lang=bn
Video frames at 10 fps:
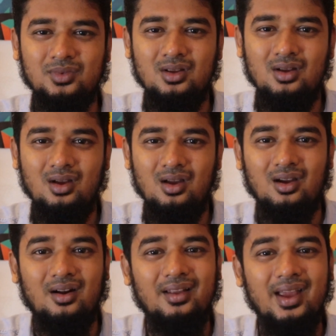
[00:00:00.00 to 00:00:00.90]
পারি
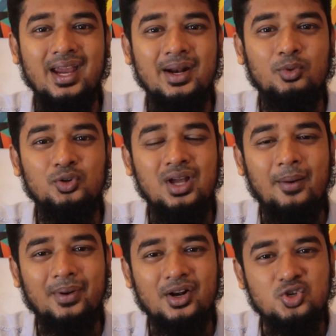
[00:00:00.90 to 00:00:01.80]
কারণ এর
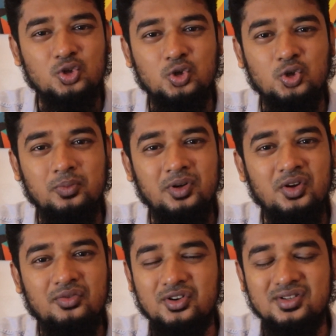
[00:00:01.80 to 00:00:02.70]
মধ্যে আপনারা যতটুকু
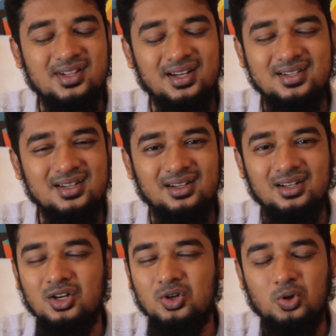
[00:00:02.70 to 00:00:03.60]
ভিডিও ফুটেজ
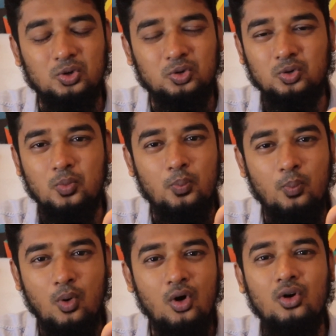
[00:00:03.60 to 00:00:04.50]
দেখেছেন কত
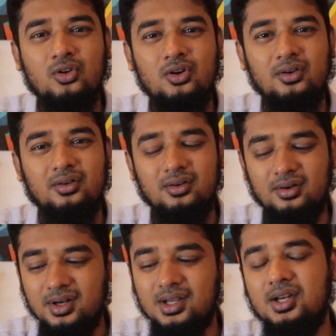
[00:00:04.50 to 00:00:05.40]
ভয়ঙ্কর
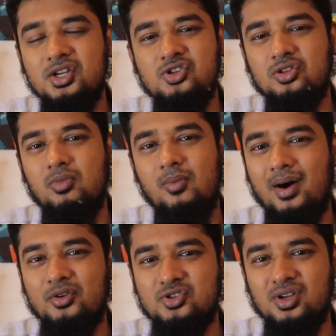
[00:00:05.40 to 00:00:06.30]

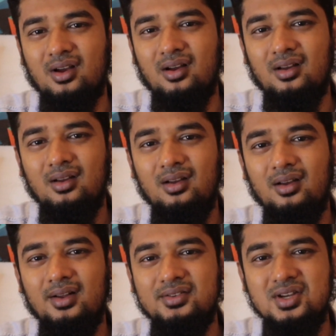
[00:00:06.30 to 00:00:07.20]
নিকৃষ্টতম মানুষেরা
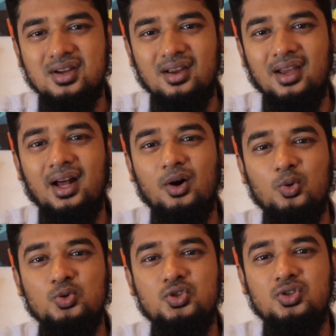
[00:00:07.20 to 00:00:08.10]
যে
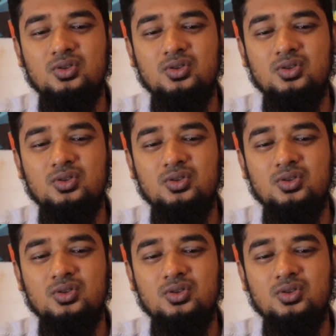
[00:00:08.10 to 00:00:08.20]
এরা